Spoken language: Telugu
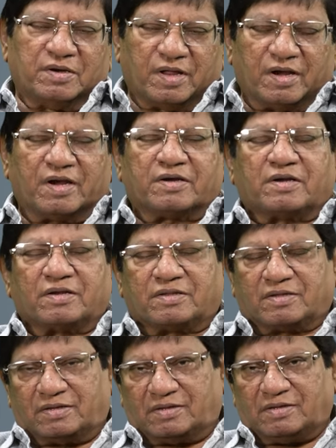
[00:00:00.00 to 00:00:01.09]

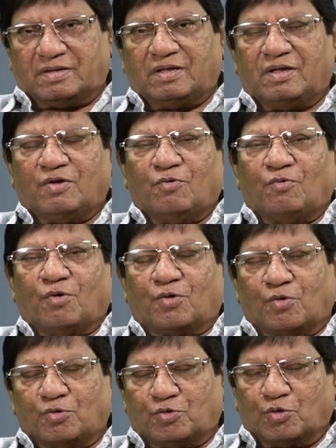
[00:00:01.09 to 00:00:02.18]
డైరెక్టర్స్కి ఒక
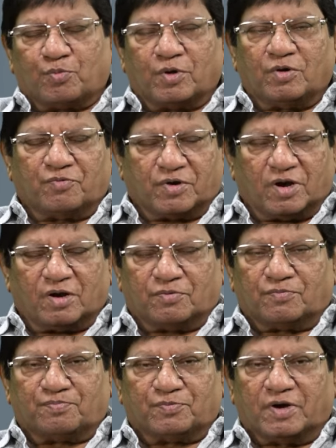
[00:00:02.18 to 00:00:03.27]
కోటి రూపాయలు విరాళం
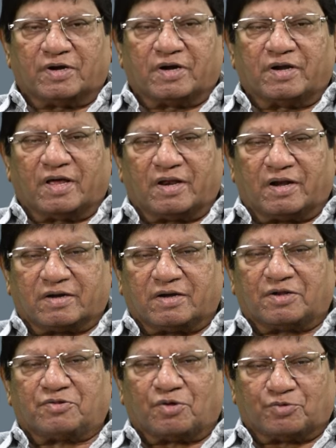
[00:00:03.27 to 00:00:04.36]
అంటే
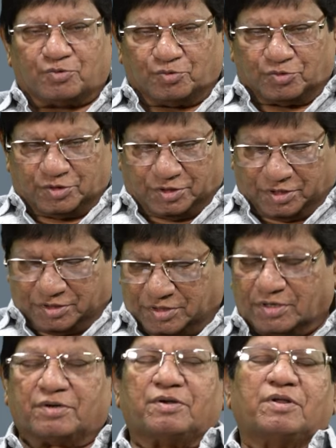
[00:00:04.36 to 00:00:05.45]
డైరెక్టర్స్
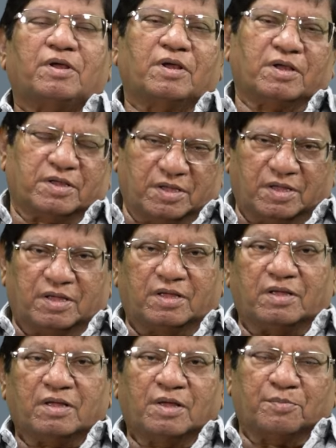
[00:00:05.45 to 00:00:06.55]
అసోసియేషన్కి
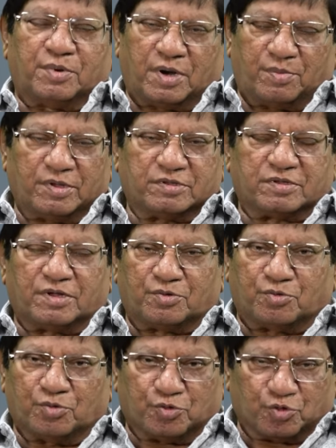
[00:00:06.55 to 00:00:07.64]
ప్రభాస్ గారు
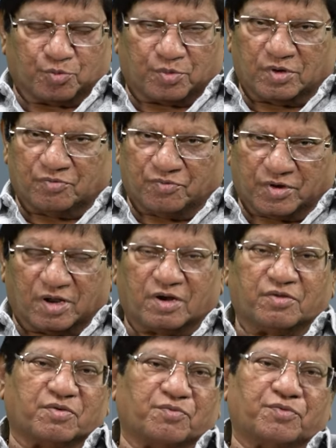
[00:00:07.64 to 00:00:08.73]
కోటి రూపాయలు
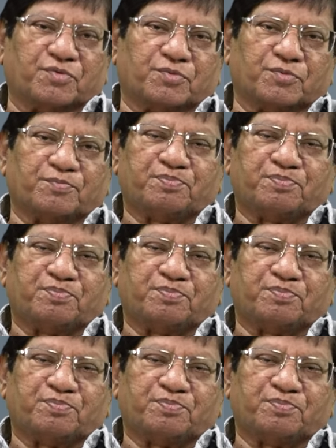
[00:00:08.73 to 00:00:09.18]
విరాళం ఇవ్వడం